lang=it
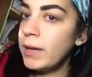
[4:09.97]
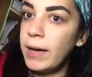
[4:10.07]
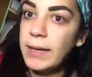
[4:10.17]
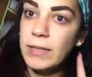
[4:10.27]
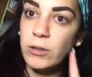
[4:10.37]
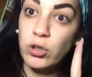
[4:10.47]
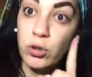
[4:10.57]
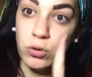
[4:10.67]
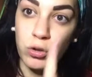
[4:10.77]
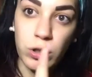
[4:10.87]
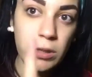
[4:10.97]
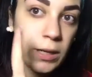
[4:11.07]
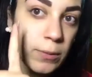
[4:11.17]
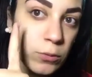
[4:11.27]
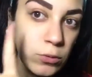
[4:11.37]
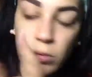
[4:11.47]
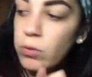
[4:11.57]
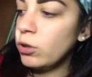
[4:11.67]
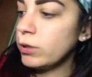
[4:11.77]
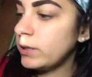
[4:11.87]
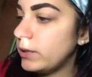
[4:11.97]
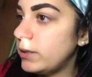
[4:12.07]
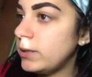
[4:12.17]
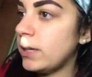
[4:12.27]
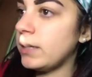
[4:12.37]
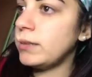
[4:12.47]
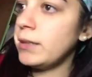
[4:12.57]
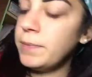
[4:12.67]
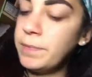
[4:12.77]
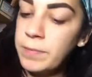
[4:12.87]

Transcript: adesso ci concentriamo sugli occhietti santi